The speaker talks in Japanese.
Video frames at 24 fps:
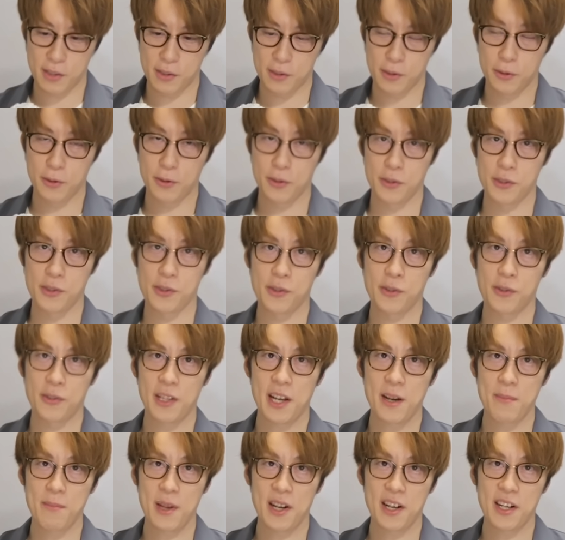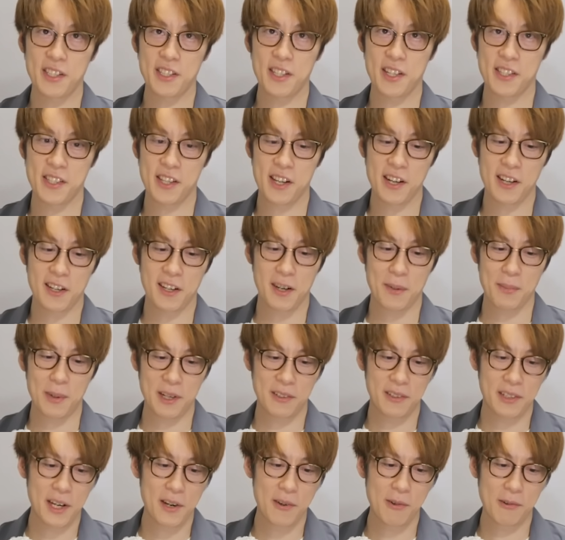ちょっと冗談めかしてセガから
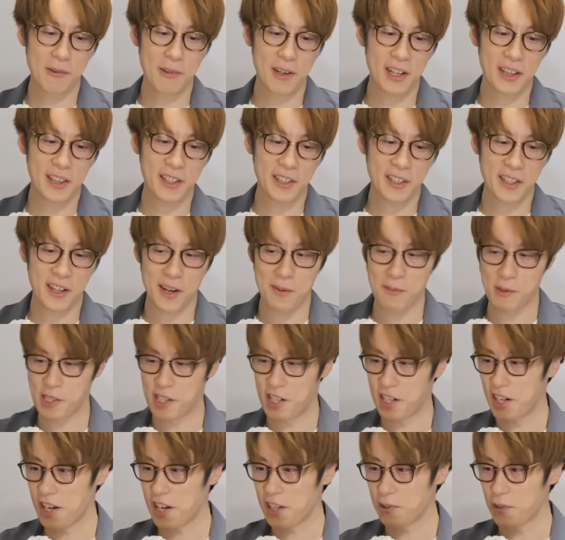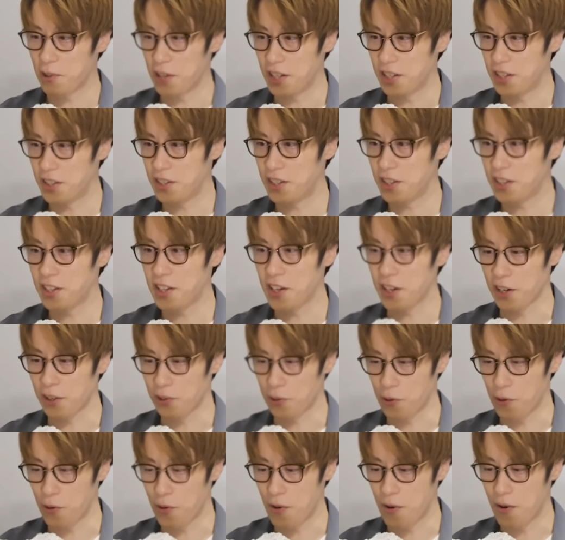爆弾送られてきたかもしれないとか言ってきたけ
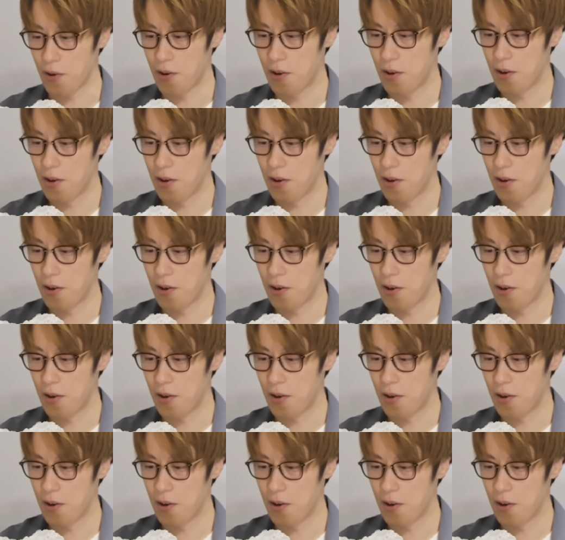ど、